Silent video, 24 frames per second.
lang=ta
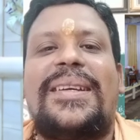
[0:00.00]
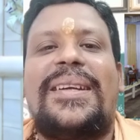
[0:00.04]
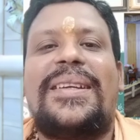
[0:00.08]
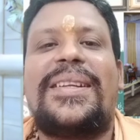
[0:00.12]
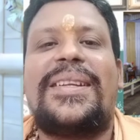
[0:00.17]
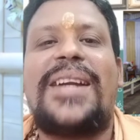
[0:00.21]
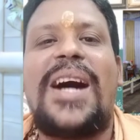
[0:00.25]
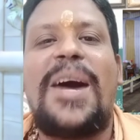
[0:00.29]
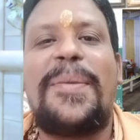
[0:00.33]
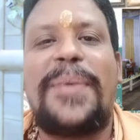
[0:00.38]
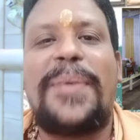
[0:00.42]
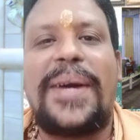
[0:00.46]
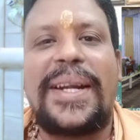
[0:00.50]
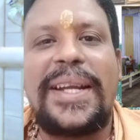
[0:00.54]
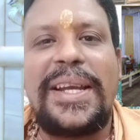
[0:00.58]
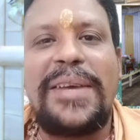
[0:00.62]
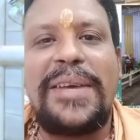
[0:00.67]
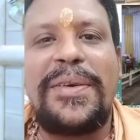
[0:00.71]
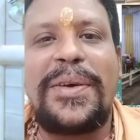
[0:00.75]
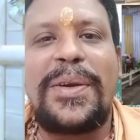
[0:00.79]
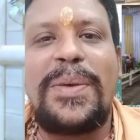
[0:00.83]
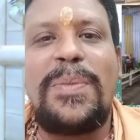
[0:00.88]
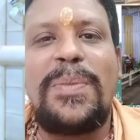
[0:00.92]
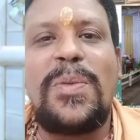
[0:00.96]
நாம்
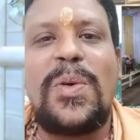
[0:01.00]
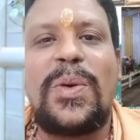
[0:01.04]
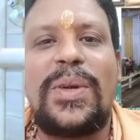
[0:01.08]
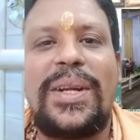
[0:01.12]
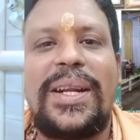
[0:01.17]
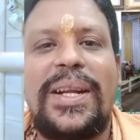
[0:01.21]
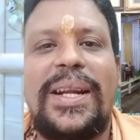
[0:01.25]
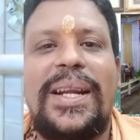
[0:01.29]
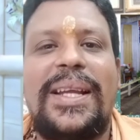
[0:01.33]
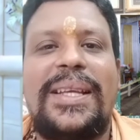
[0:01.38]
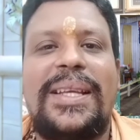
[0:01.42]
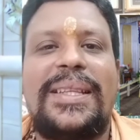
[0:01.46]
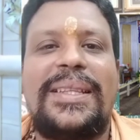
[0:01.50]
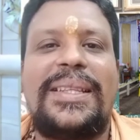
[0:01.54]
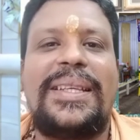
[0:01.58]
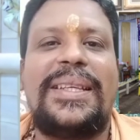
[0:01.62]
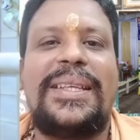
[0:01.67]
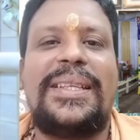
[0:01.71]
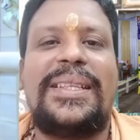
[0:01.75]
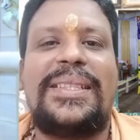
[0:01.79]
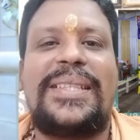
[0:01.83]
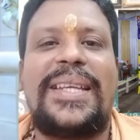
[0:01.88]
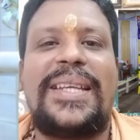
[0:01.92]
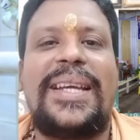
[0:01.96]
அனைவரும் ஒன்றிணைந்து
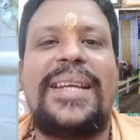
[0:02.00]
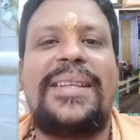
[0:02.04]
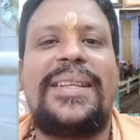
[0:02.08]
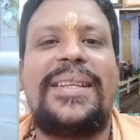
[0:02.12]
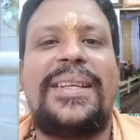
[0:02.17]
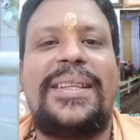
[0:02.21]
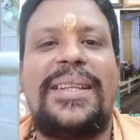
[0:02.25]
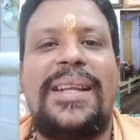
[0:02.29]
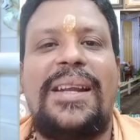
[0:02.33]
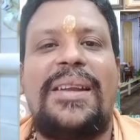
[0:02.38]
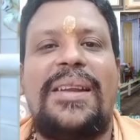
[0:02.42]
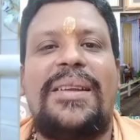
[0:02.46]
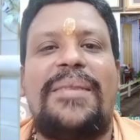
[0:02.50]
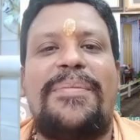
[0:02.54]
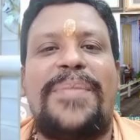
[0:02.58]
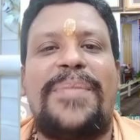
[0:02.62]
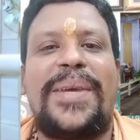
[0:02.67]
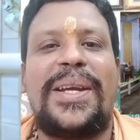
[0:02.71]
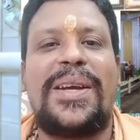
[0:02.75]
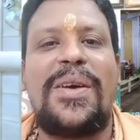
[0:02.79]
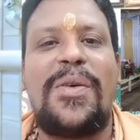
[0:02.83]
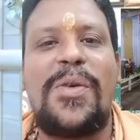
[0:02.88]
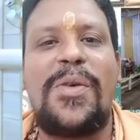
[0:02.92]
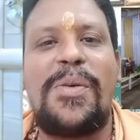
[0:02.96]
இது செய்ததில்
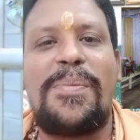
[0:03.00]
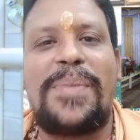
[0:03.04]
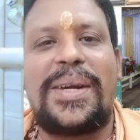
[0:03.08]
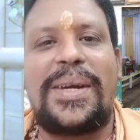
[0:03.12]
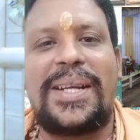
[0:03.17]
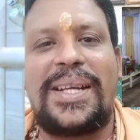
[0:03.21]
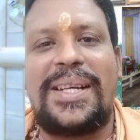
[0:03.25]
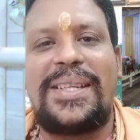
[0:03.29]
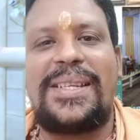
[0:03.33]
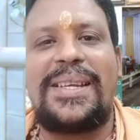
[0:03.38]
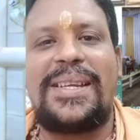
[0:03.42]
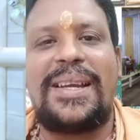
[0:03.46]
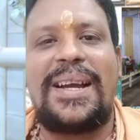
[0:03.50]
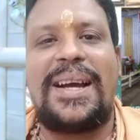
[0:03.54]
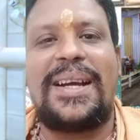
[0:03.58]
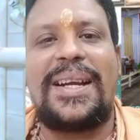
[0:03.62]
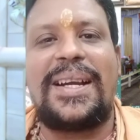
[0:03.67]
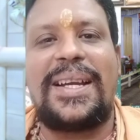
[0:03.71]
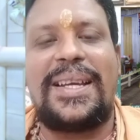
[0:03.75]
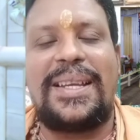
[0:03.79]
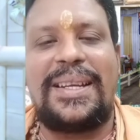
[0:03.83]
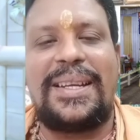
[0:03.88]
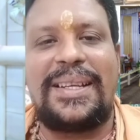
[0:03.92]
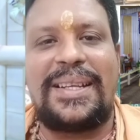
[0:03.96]
மிகவும் மகிழ்ச்சியாக
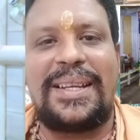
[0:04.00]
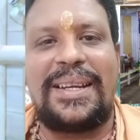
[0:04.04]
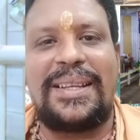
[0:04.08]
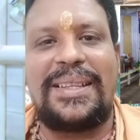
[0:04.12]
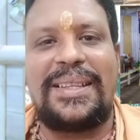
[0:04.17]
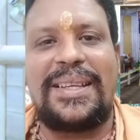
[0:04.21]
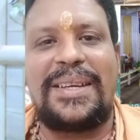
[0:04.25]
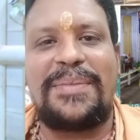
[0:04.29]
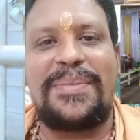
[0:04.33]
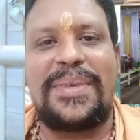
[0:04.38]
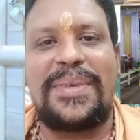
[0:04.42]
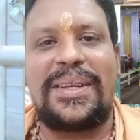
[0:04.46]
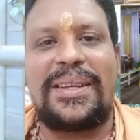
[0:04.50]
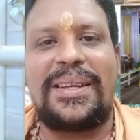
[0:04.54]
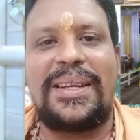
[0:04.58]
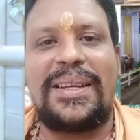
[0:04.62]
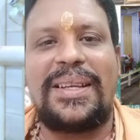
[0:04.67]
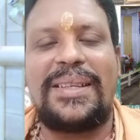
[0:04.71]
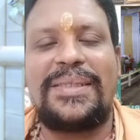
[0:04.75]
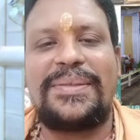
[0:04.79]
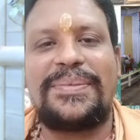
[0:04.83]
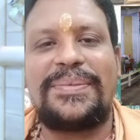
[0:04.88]
இருக்கிறது அன்பர்களே